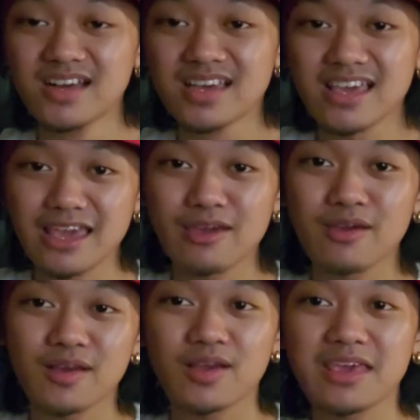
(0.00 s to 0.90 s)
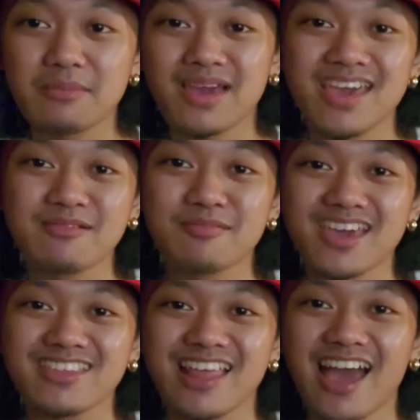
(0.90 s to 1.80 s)

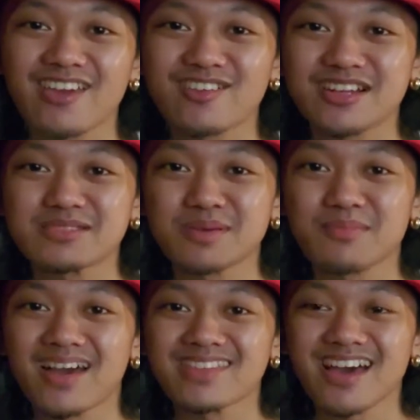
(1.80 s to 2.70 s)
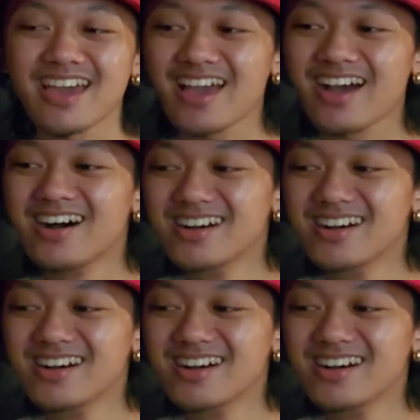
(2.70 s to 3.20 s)
himay-himayin na yung crispy pata. Kaya